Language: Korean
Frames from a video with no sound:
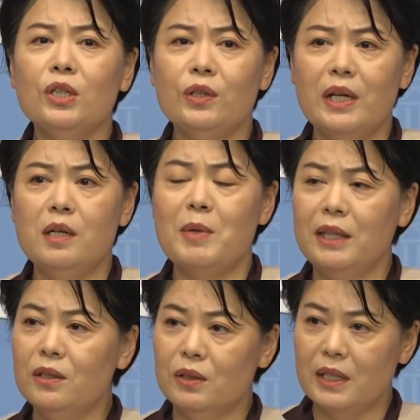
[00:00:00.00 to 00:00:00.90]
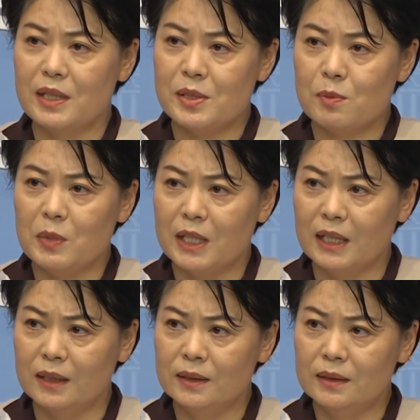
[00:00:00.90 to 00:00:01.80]
기회를
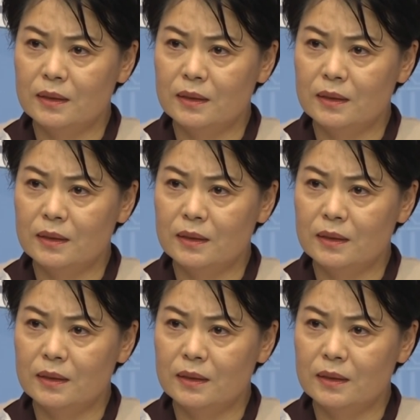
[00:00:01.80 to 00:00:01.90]
만들어내겠습니다.